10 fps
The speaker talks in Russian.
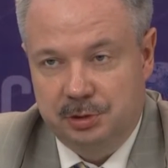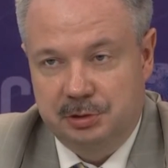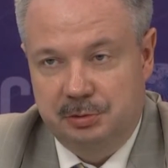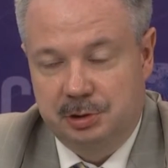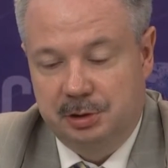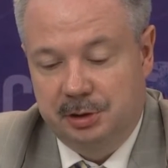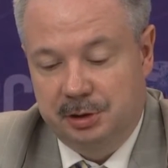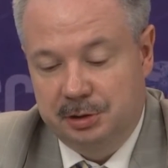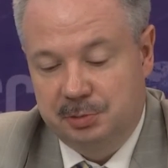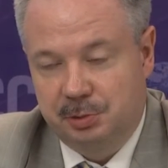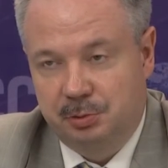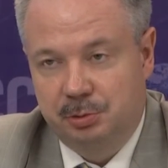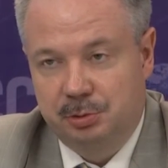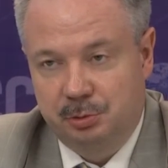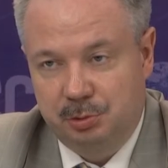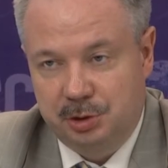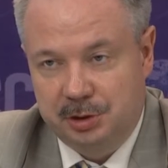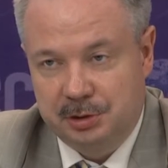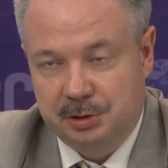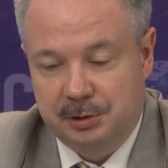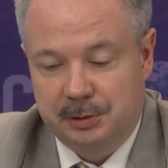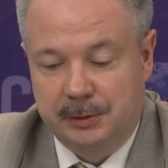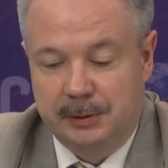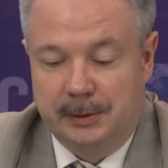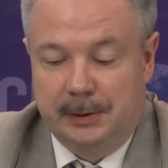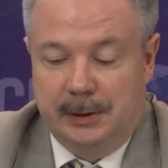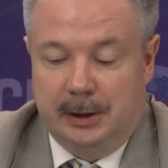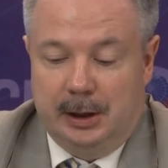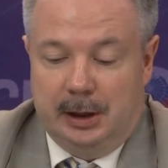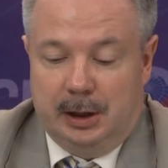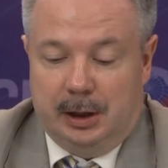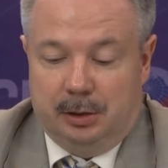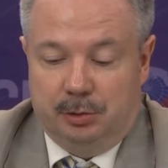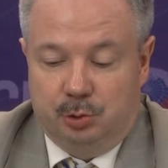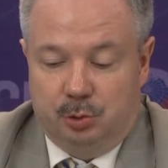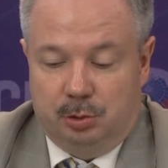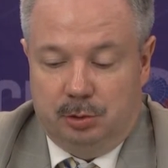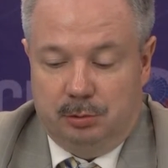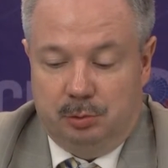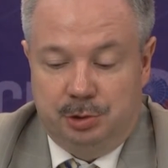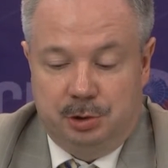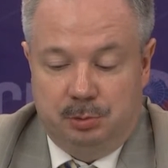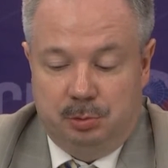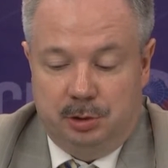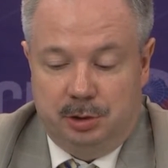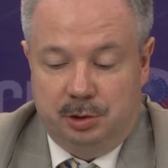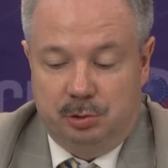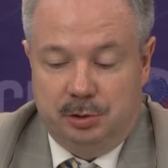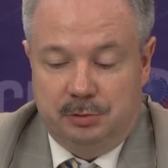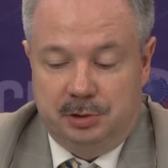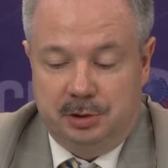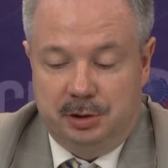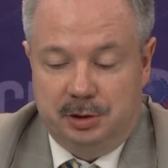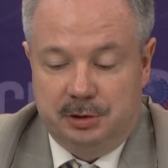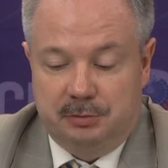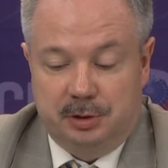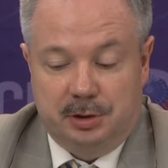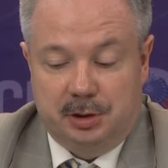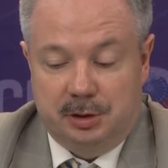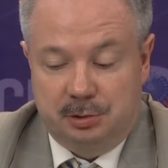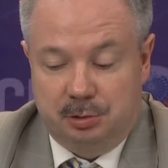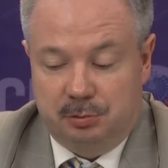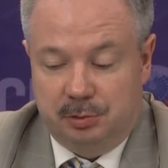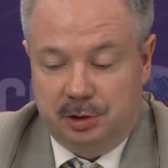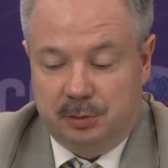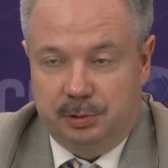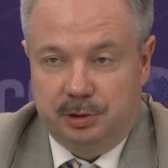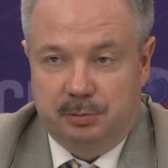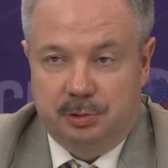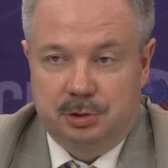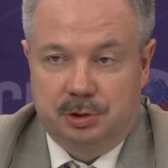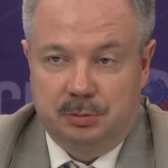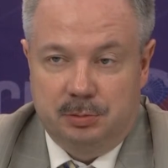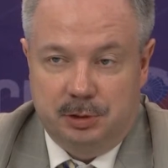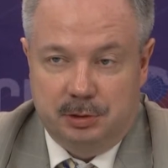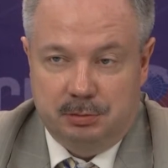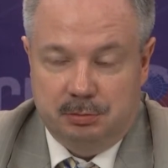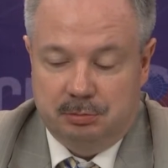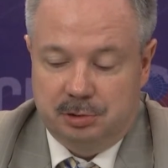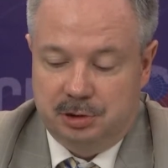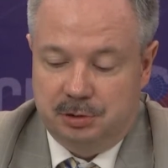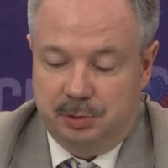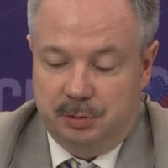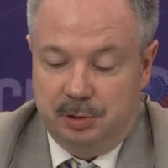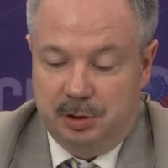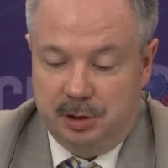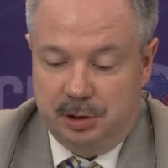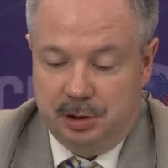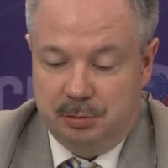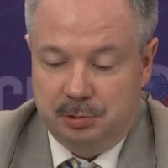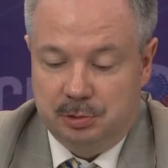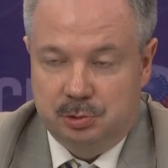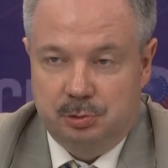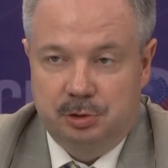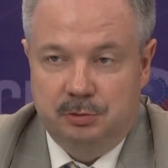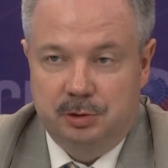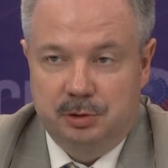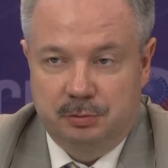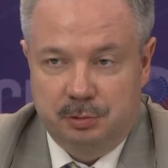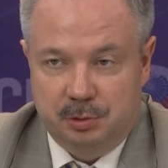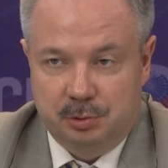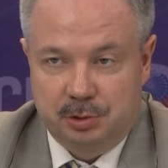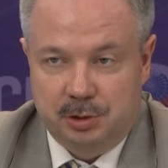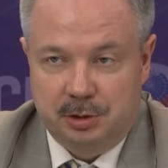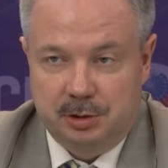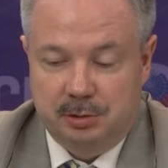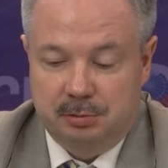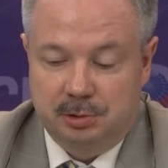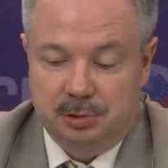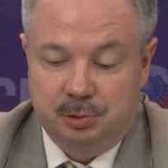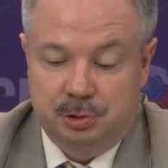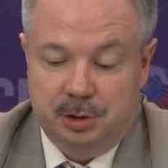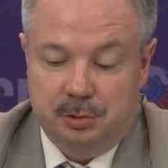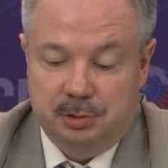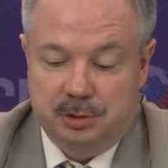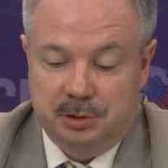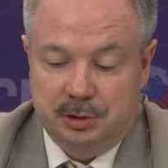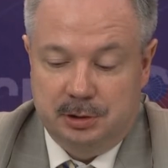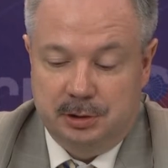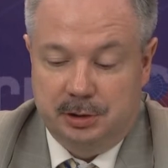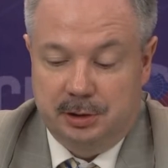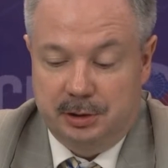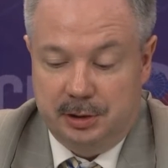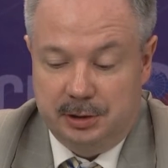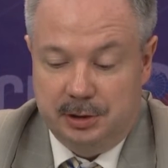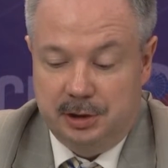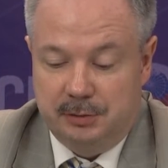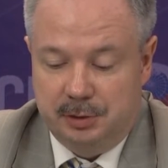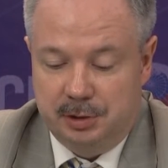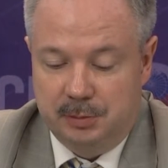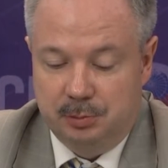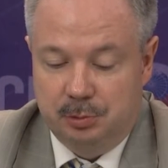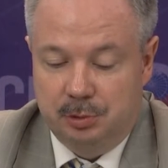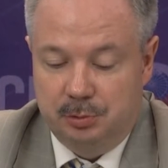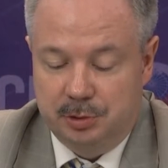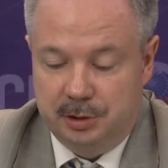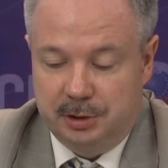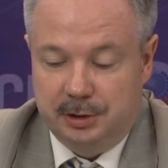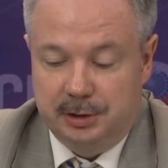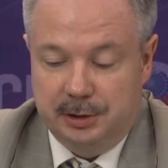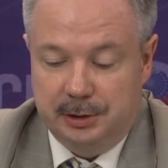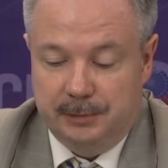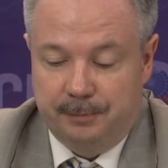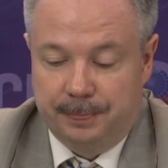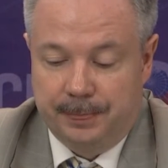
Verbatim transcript: Действительно, это спокойный участок. Но очень много регионов Сирии, где война идет, война полномасштабная, с применением тяжелых видов вооружения, разрушаются целые города, деревни, гибнут люди и так далее.